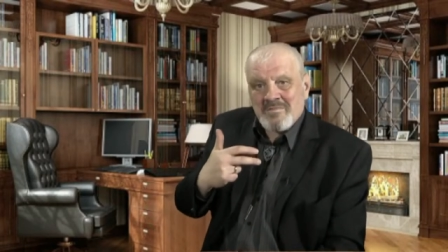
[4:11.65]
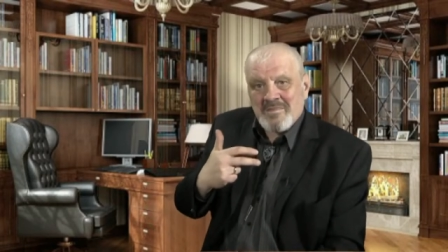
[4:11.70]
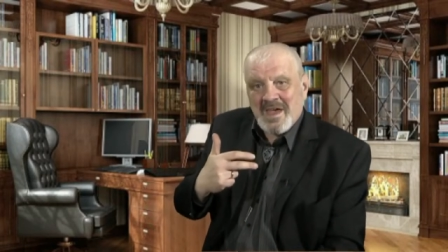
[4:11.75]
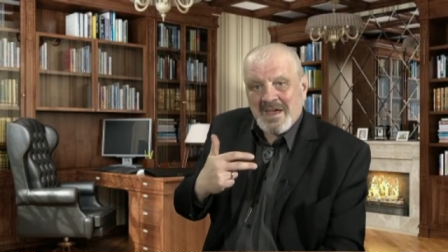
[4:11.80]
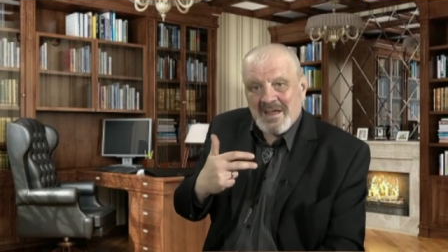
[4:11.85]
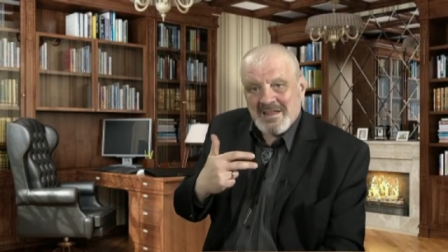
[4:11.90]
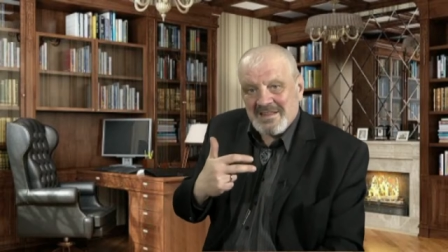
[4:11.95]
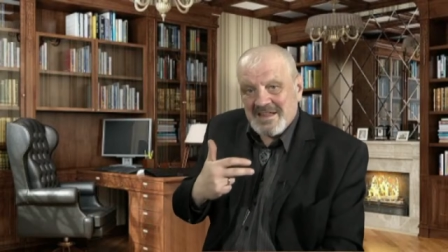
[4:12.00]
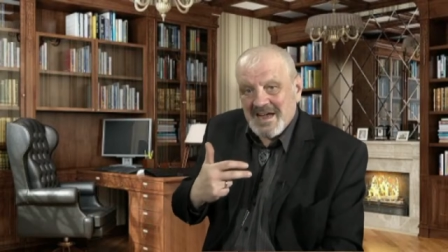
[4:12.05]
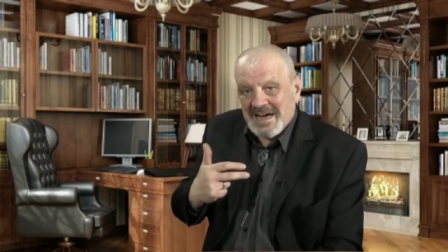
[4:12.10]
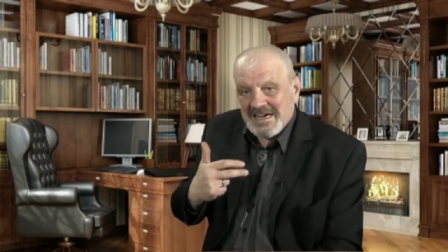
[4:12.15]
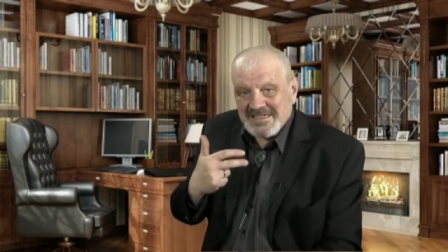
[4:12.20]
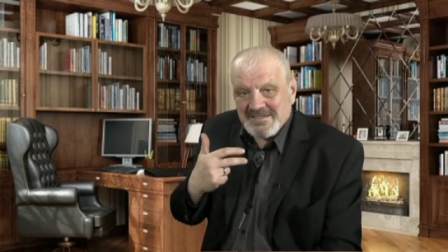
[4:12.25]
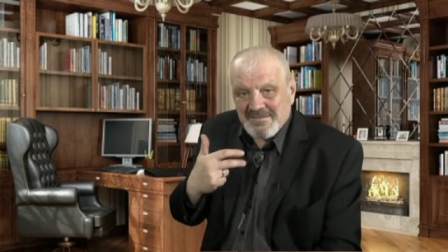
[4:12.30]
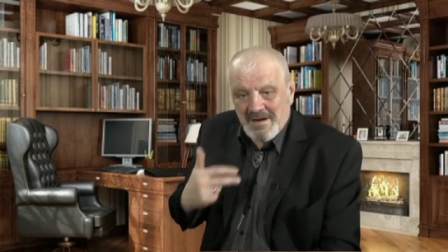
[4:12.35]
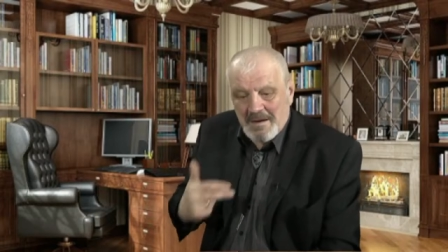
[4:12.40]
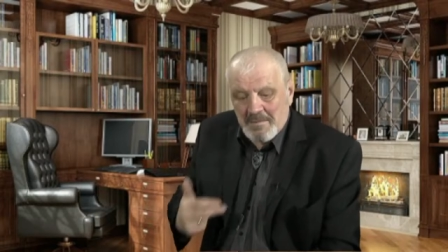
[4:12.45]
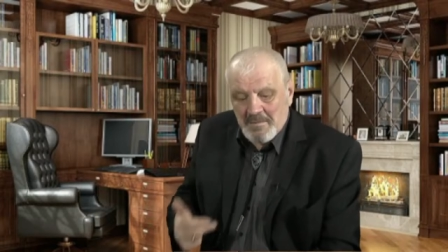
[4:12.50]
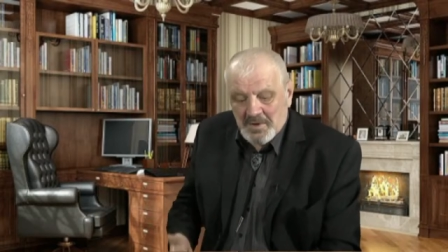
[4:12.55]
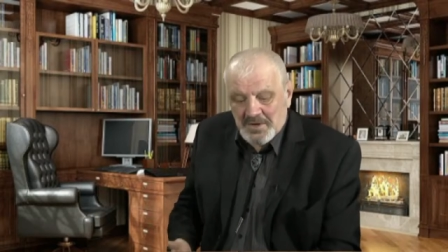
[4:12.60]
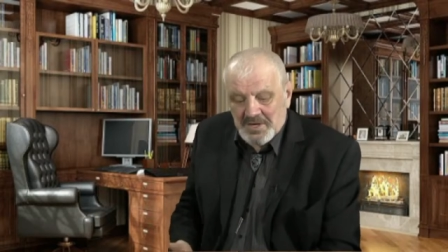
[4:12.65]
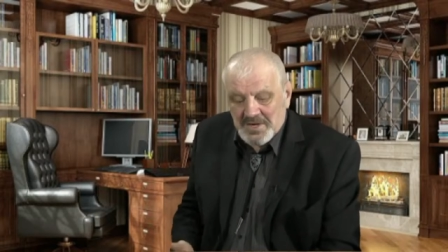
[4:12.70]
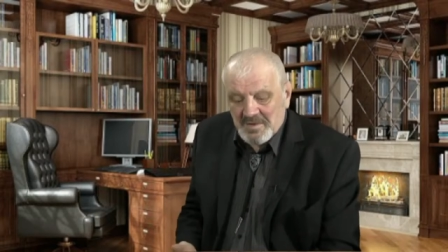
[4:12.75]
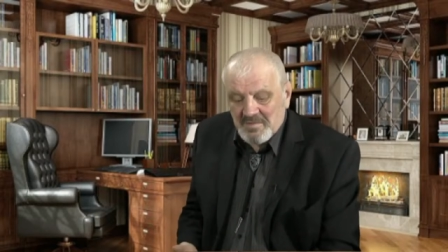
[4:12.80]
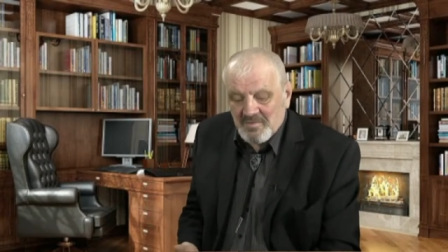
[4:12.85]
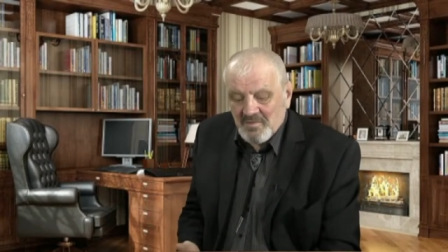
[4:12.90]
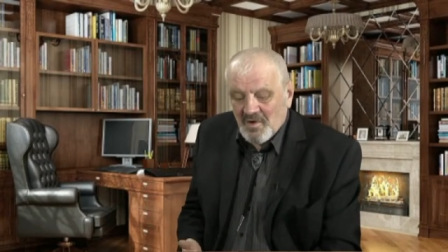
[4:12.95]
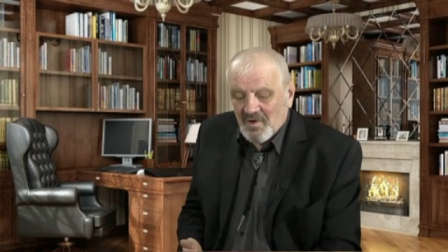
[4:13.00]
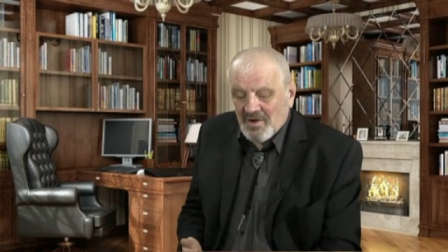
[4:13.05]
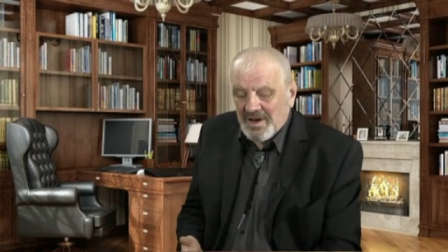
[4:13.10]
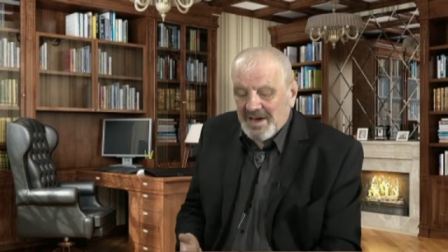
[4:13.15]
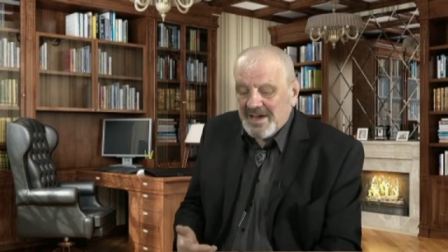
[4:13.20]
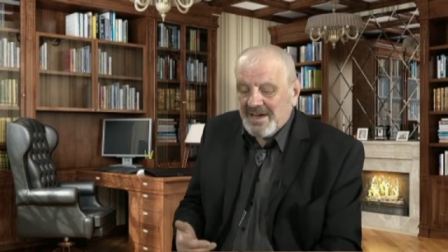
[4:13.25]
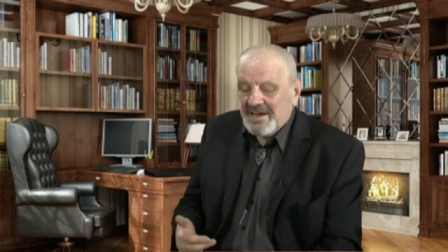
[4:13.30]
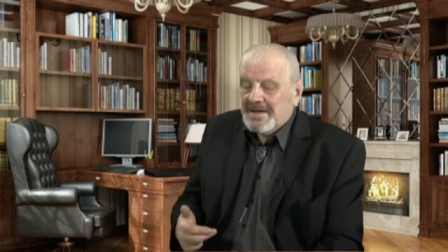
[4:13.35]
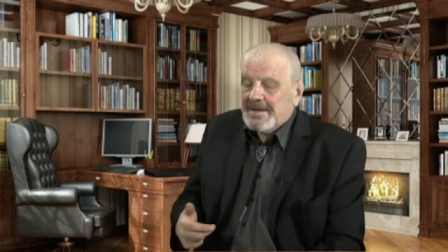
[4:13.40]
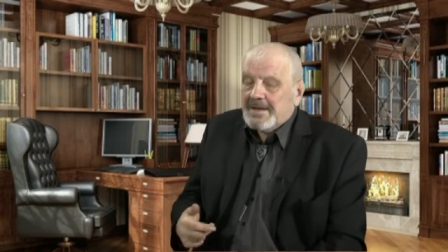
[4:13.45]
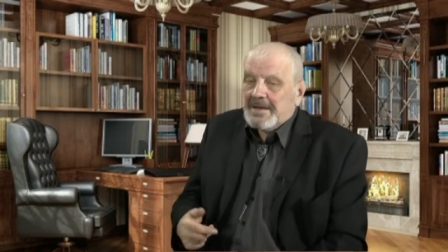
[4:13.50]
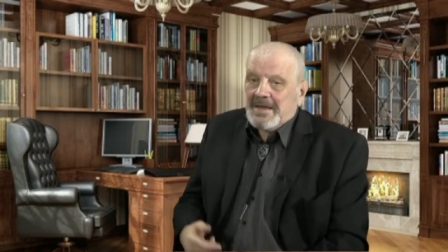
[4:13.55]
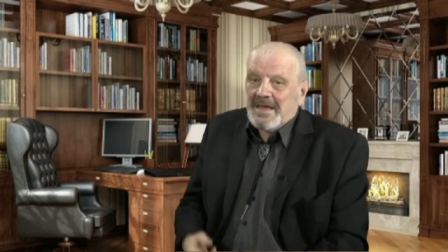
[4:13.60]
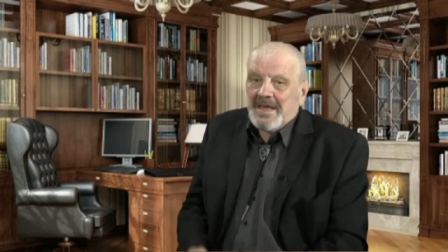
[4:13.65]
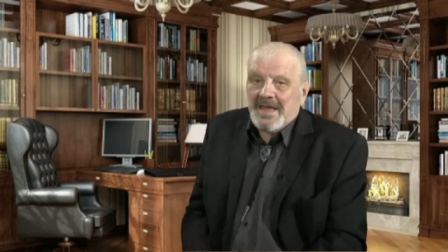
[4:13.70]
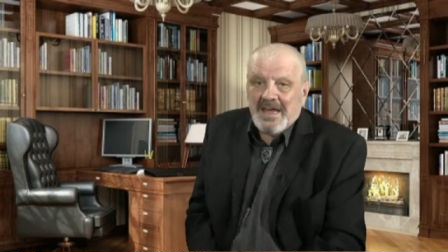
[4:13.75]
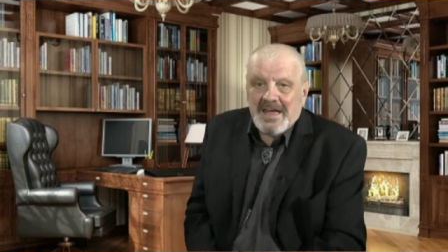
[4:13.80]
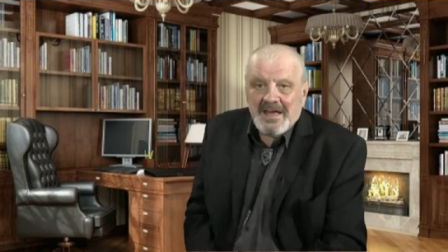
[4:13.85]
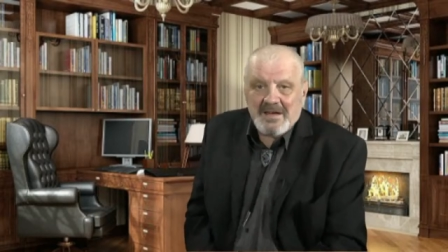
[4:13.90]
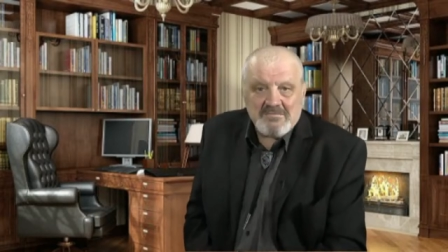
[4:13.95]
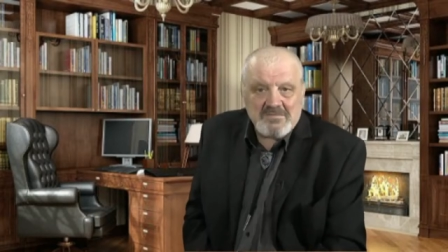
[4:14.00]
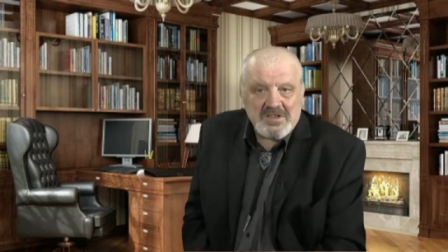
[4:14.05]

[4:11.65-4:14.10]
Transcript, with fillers: э, даст вам очень многое. И